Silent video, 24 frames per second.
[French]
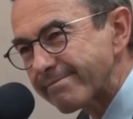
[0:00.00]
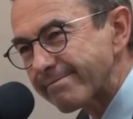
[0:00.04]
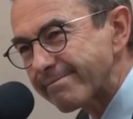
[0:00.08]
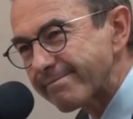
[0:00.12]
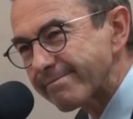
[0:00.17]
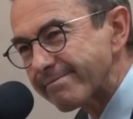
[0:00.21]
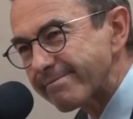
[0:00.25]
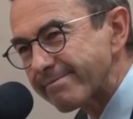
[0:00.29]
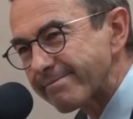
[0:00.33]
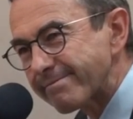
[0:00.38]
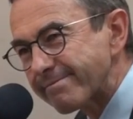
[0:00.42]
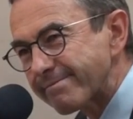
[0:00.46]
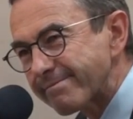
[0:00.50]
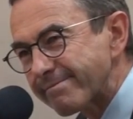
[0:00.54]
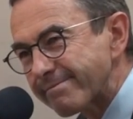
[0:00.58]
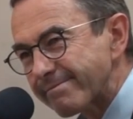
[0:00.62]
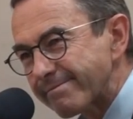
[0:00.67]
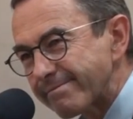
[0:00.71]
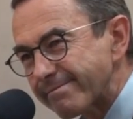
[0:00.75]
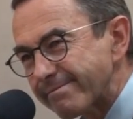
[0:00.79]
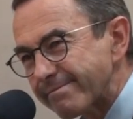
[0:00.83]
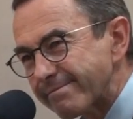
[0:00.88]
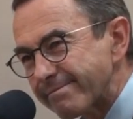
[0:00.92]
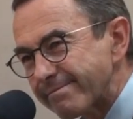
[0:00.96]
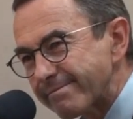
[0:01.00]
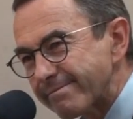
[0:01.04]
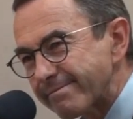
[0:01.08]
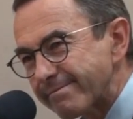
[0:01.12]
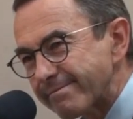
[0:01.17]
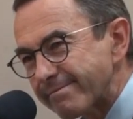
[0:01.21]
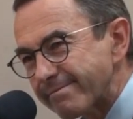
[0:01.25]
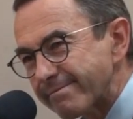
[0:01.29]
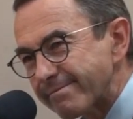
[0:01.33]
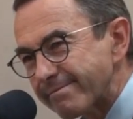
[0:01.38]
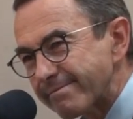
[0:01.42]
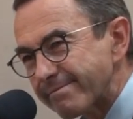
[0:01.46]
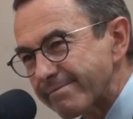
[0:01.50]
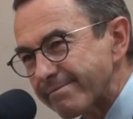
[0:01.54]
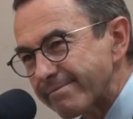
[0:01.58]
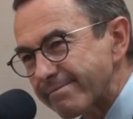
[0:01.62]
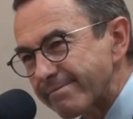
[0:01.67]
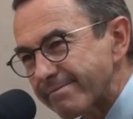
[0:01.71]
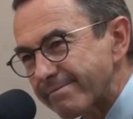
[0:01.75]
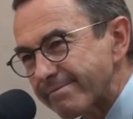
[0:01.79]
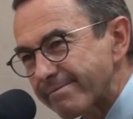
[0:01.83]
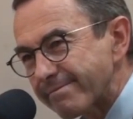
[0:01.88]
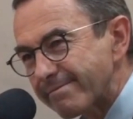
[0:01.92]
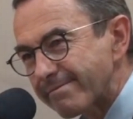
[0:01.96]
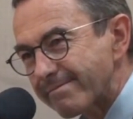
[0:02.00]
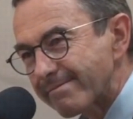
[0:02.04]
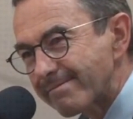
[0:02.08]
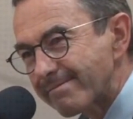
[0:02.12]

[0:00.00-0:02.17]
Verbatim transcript: Bruno Retailleau, euh,